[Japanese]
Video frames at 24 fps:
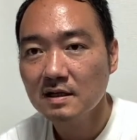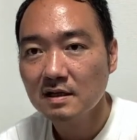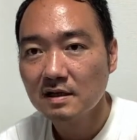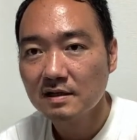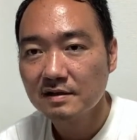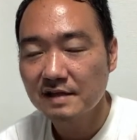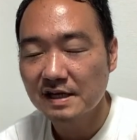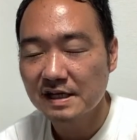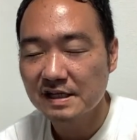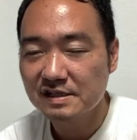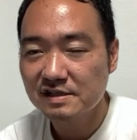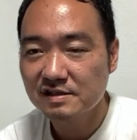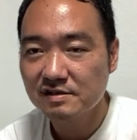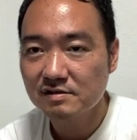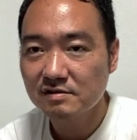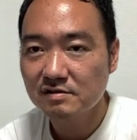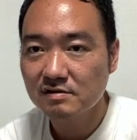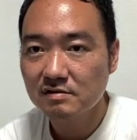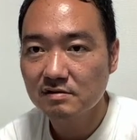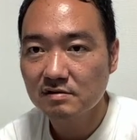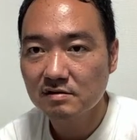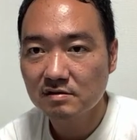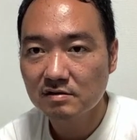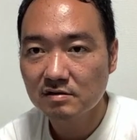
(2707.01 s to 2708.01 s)
大衆
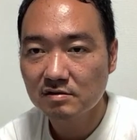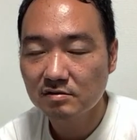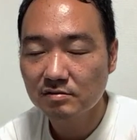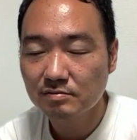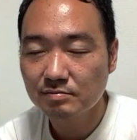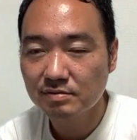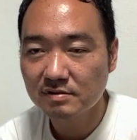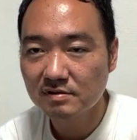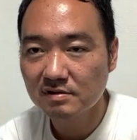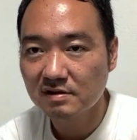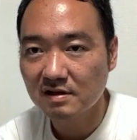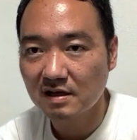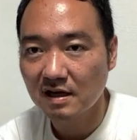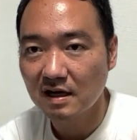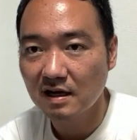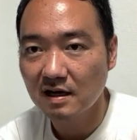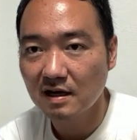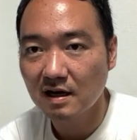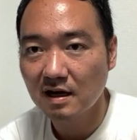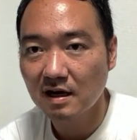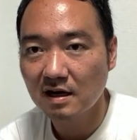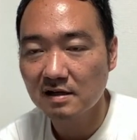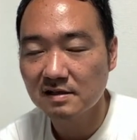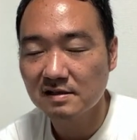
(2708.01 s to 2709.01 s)
文化
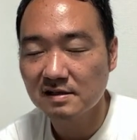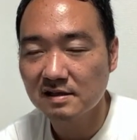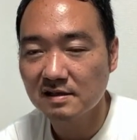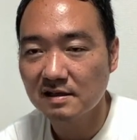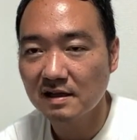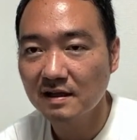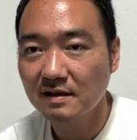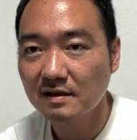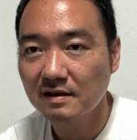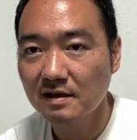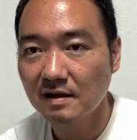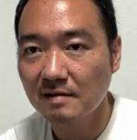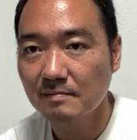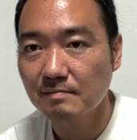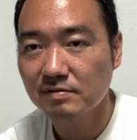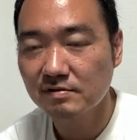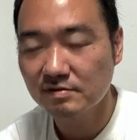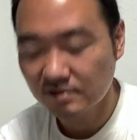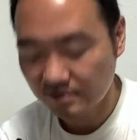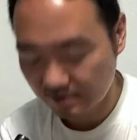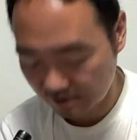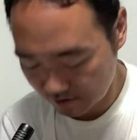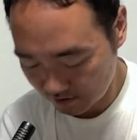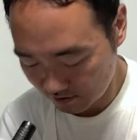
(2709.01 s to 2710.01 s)
になった仏
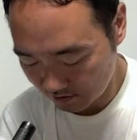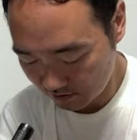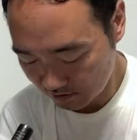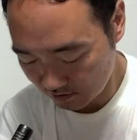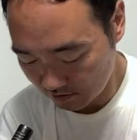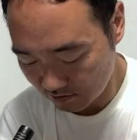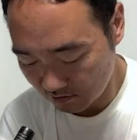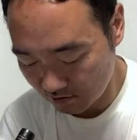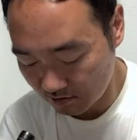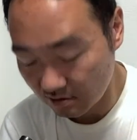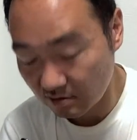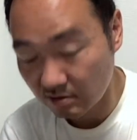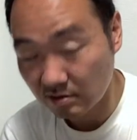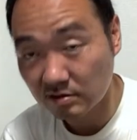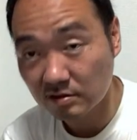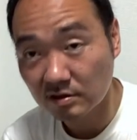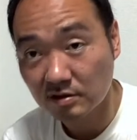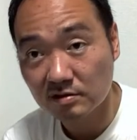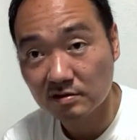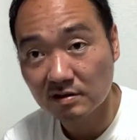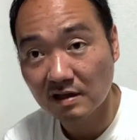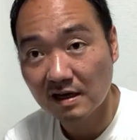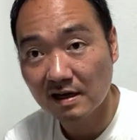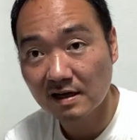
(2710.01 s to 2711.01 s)
教の
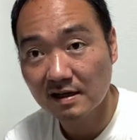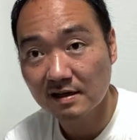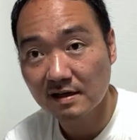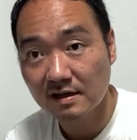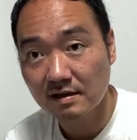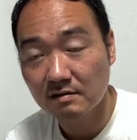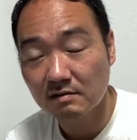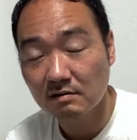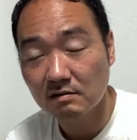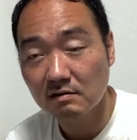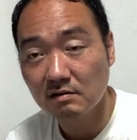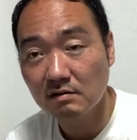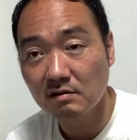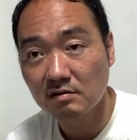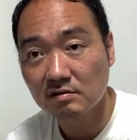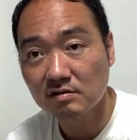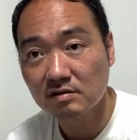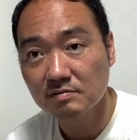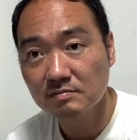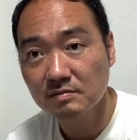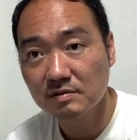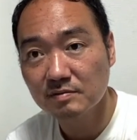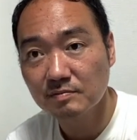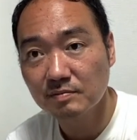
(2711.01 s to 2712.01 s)
流れを
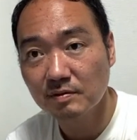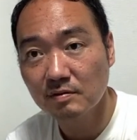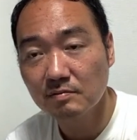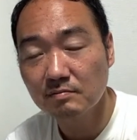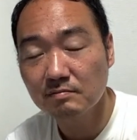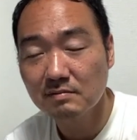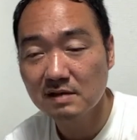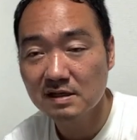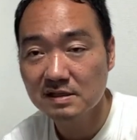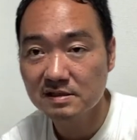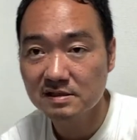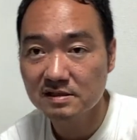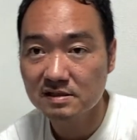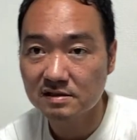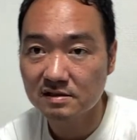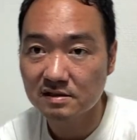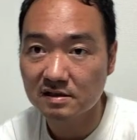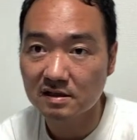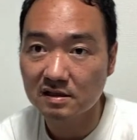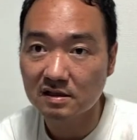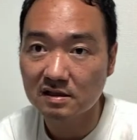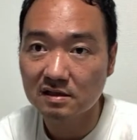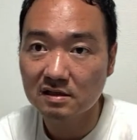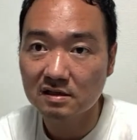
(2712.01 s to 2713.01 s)
組む盆
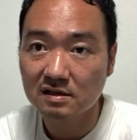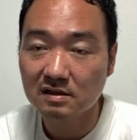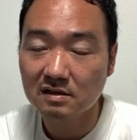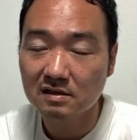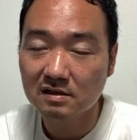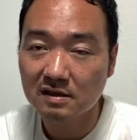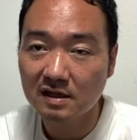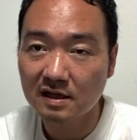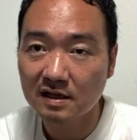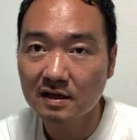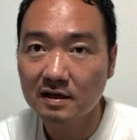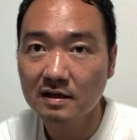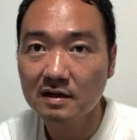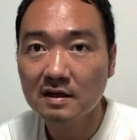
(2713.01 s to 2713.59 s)
祭りで、